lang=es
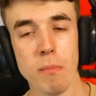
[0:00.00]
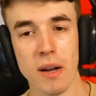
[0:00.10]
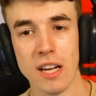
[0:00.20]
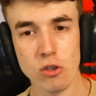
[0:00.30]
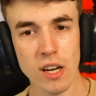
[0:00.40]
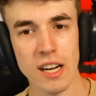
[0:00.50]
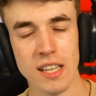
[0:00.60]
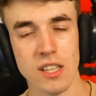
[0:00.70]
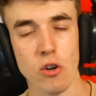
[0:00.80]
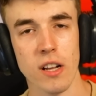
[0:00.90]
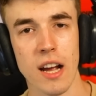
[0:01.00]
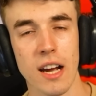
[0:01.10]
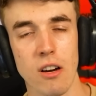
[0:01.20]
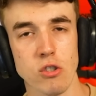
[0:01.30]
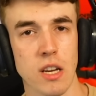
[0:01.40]
Me acaba de tocar en la anterior
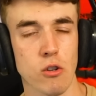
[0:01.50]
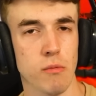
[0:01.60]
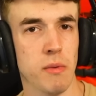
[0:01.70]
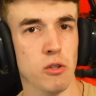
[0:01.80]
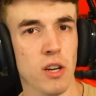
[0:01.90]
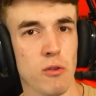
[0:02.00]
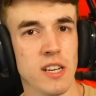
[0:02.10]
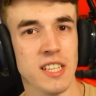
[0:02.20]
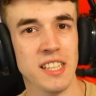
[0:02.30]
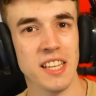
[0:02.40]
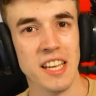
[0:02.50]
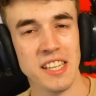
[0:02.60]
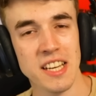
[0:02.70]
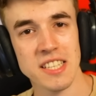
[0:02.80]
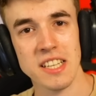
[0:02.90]
caja O sea, me ha tocado una skin
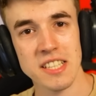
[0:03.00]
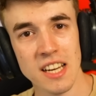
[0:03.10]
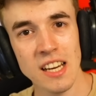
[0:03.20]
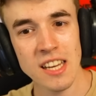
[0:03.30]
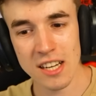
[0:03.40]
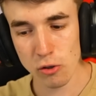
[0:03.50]
de Jessie, Selly y ahora ha